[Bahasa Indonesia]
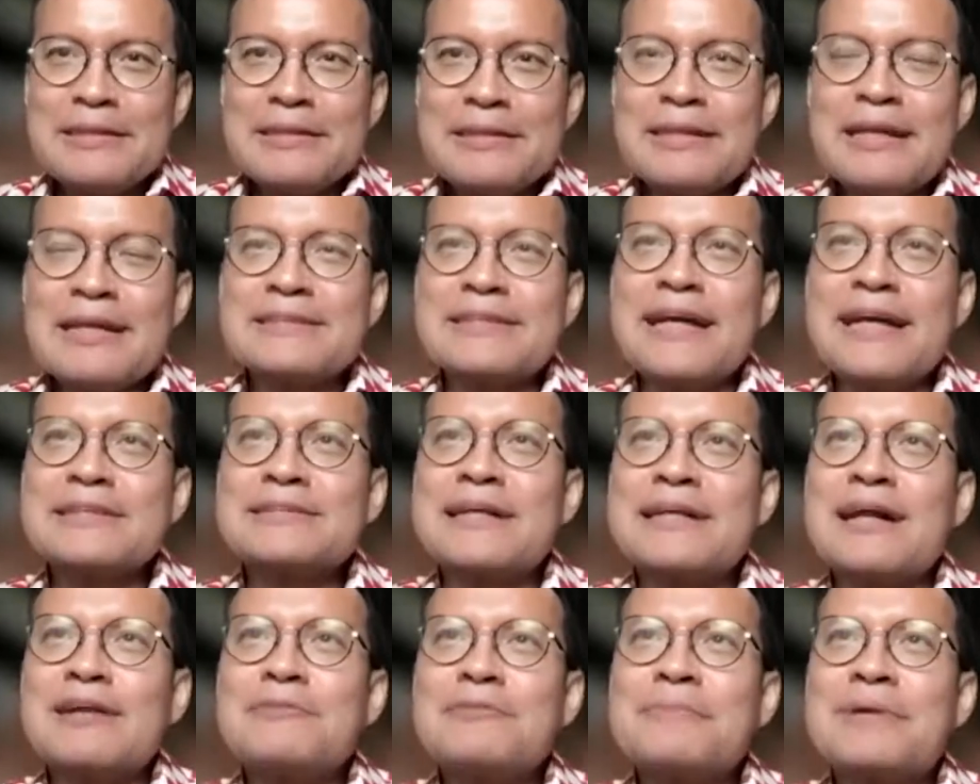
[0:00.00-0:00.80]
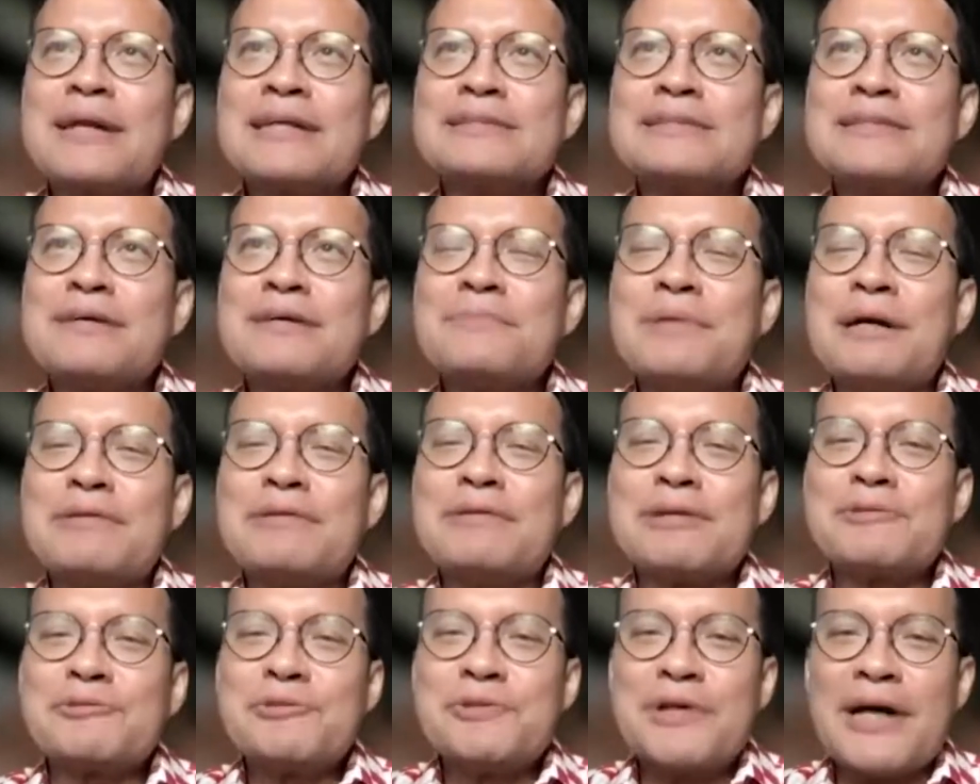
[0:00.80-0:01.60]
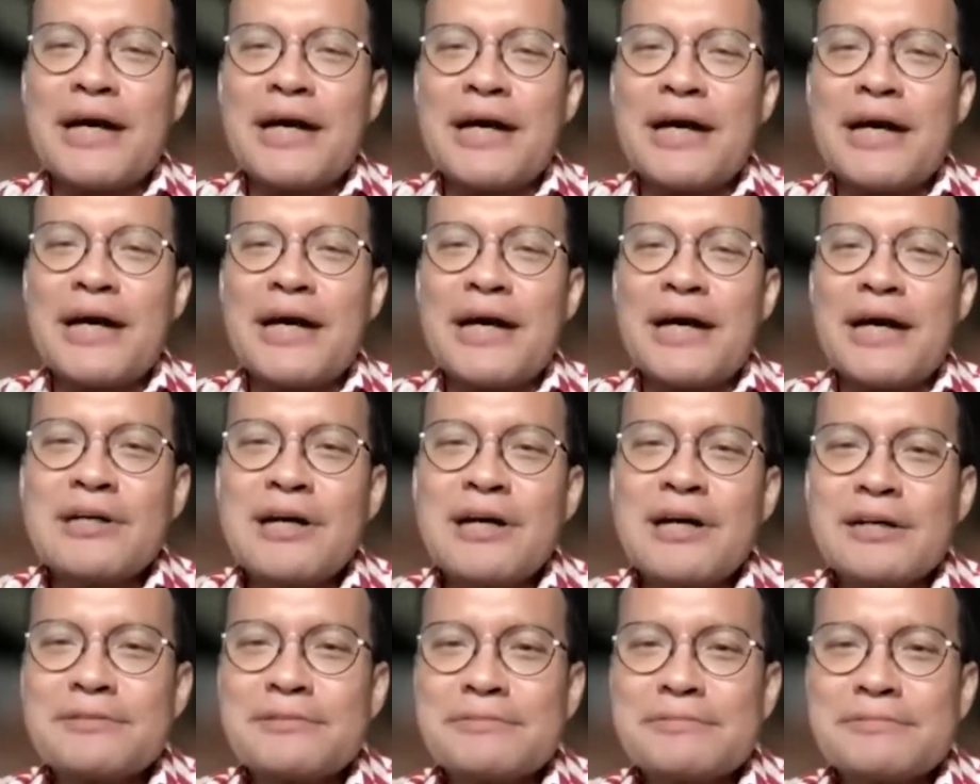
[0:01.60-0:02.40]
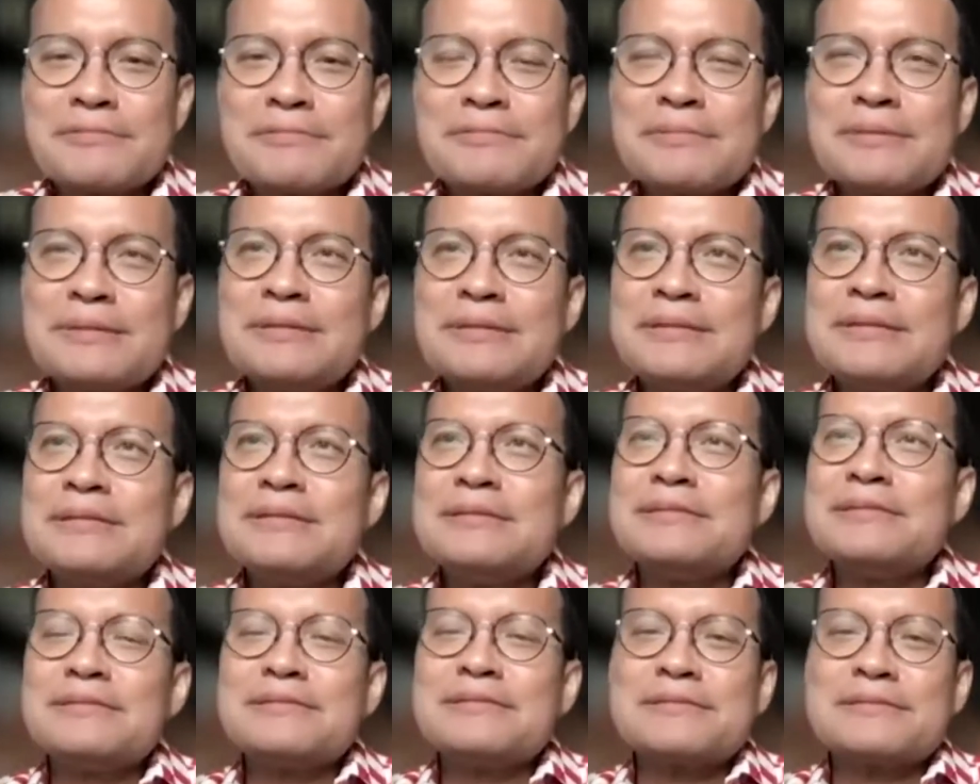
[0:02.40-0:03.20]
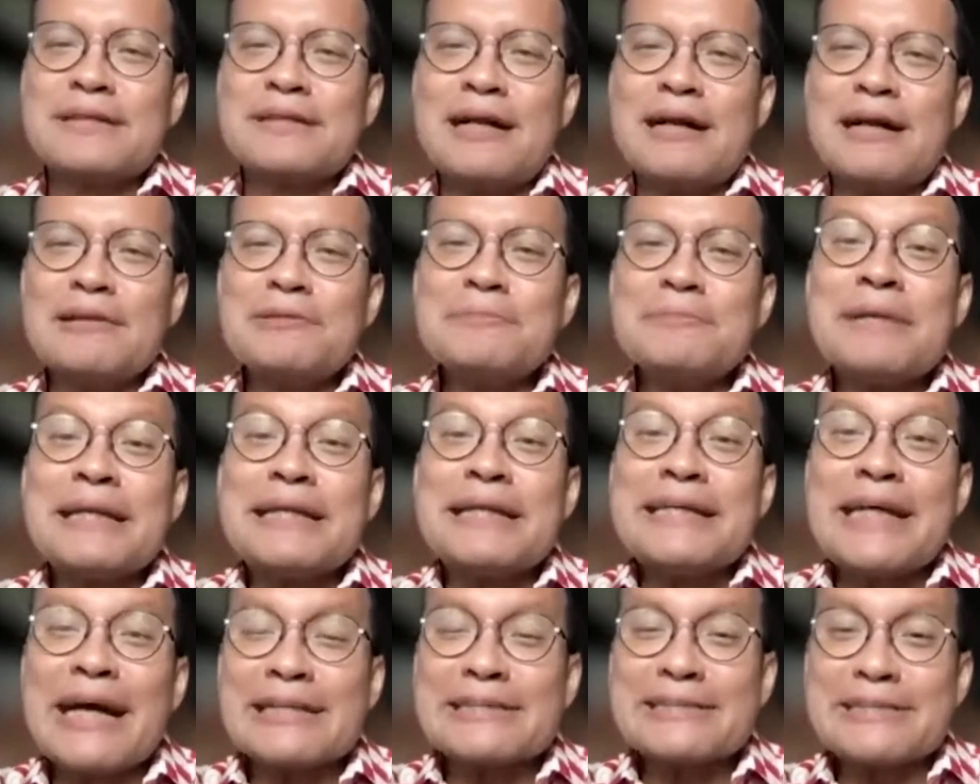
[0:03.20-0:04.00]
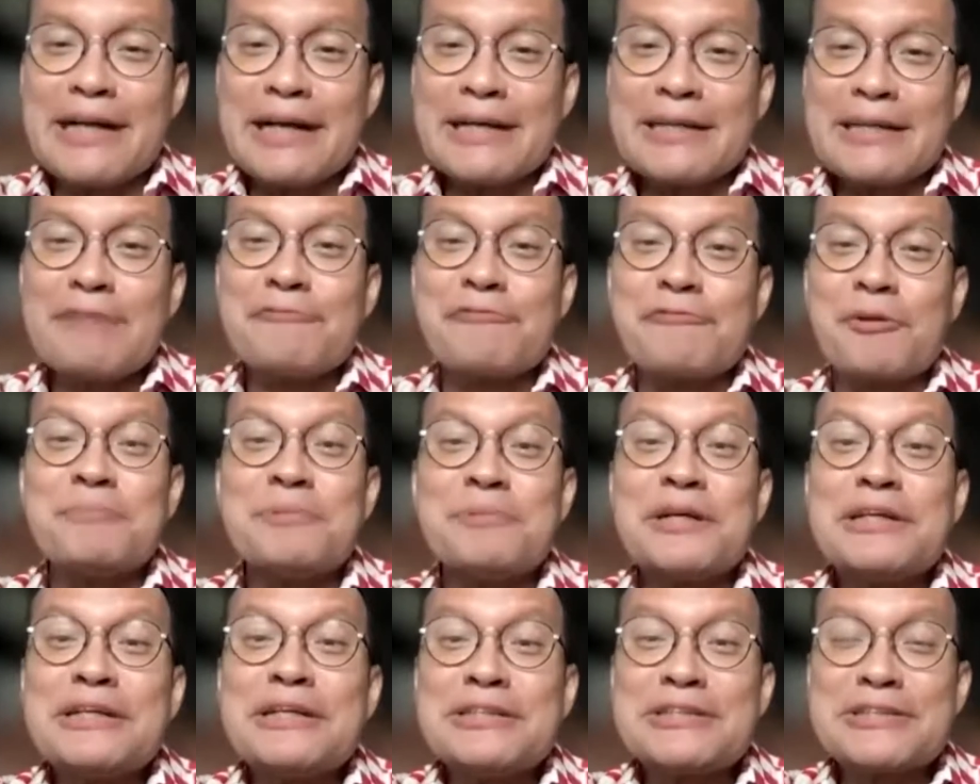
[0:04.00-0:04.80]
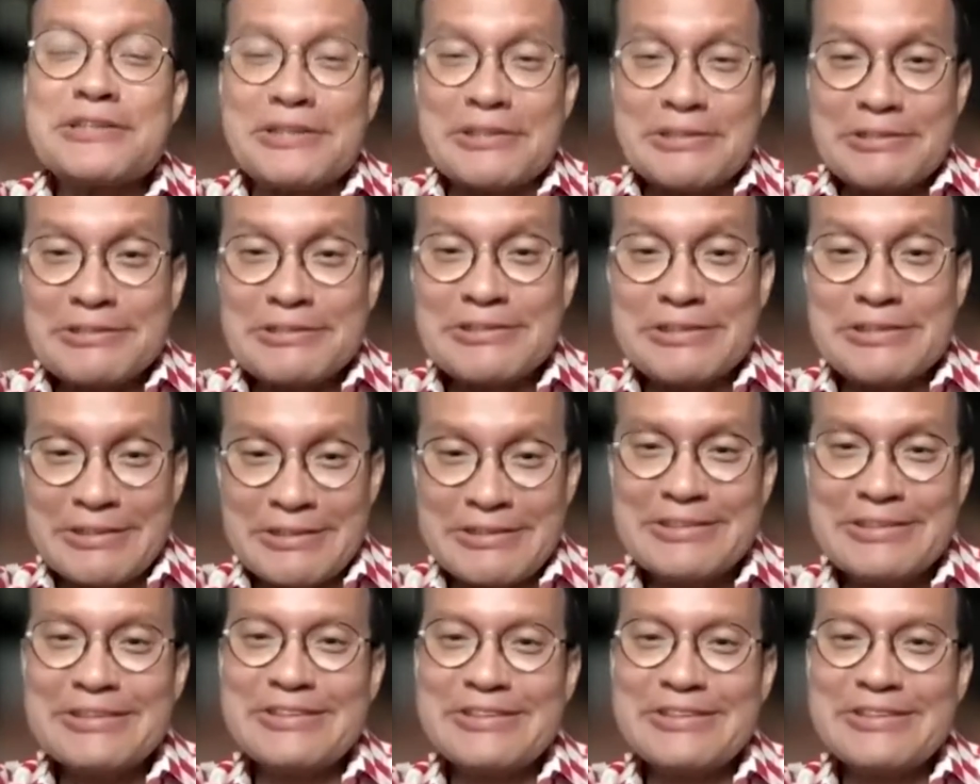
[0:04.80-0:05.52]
dan saya selalu merasa bahwa Tuhan itu God selalu melihat saya from the distance gitu